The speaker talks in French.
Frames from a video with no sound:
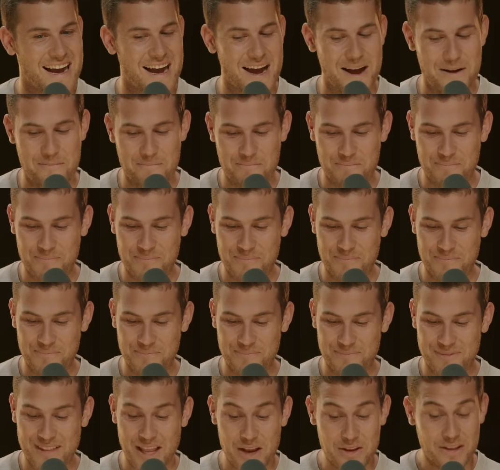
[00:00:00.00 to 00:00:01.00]

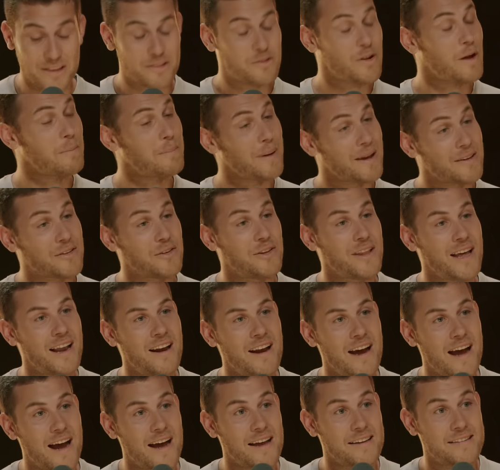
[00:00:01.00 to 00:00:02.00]
Euh, as une histoire
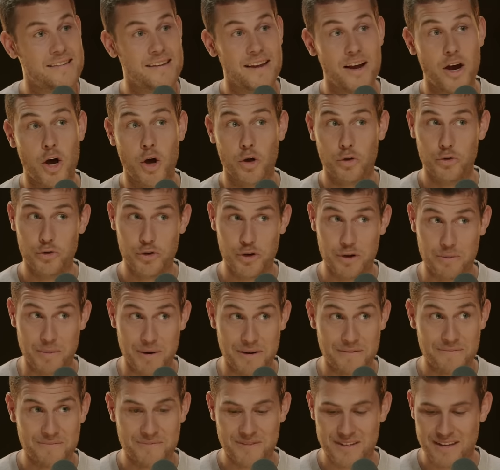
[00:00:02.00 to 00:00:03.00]
personnelle assez hors du
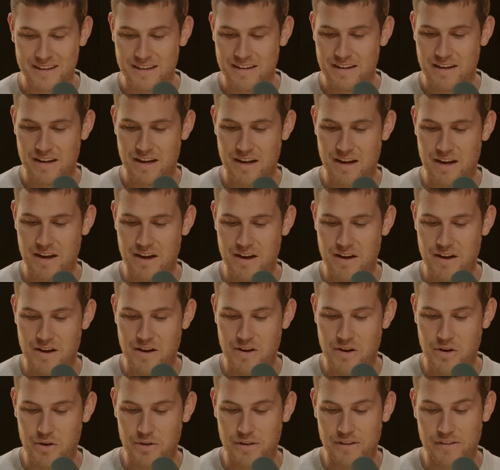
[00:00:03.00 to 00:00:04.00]
commun.
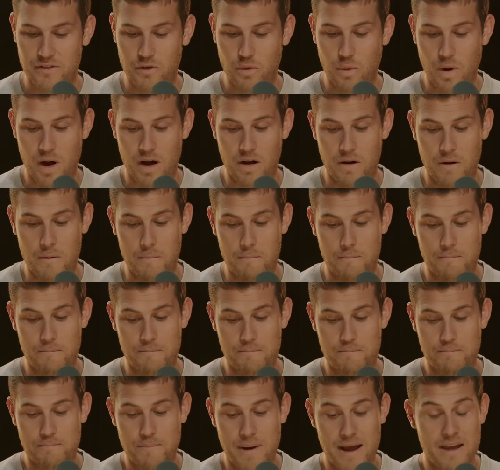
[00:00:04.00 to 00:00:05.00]
Euh, une histoire euh,
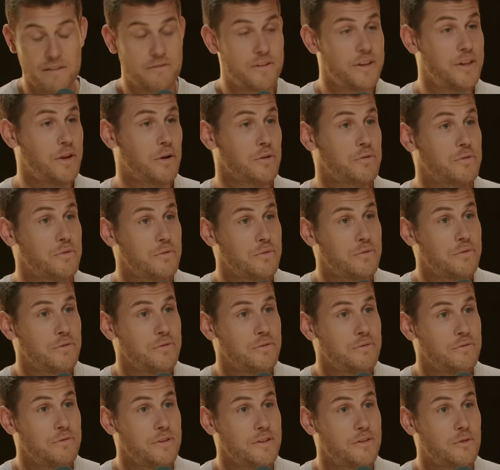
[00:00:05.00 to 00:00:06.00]
pas évidente,
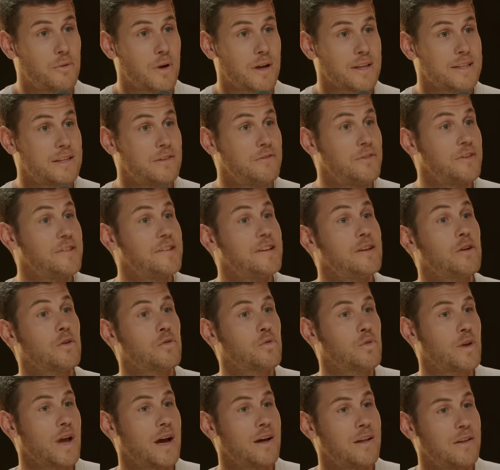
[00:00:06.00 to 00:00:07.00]
une histoire difficile, en
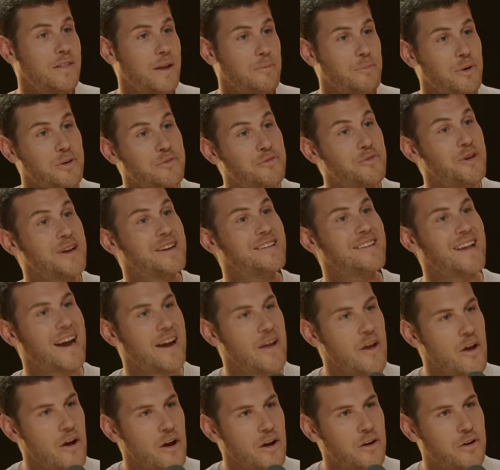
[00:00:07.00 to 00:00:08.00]
tout cas d'un point de vue
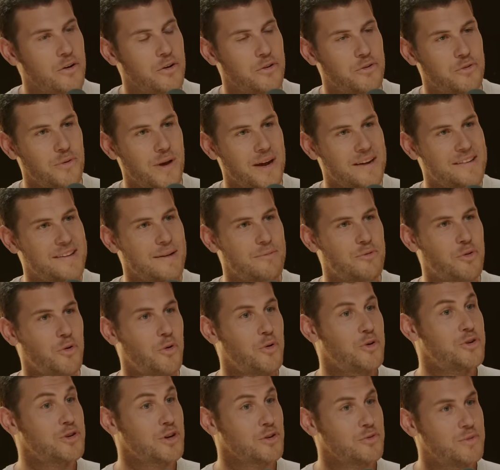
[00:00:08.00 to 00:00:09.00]
extérieur, que tu acceptes
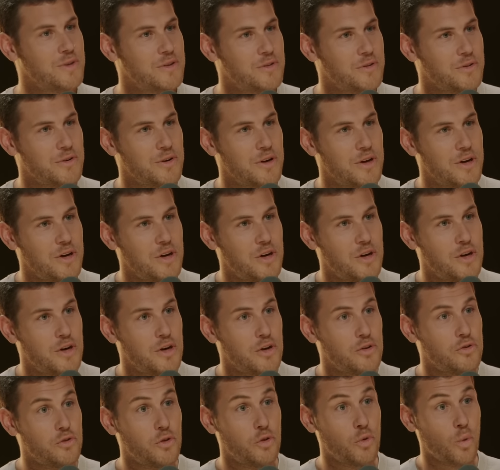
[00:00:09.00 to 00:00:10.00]
aujourd'hui de,
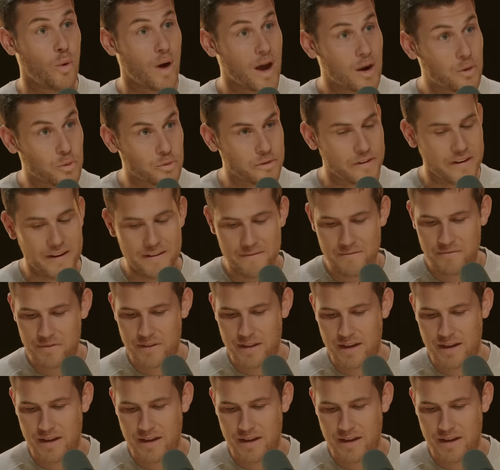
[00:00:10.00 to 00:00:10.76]
nous raconter.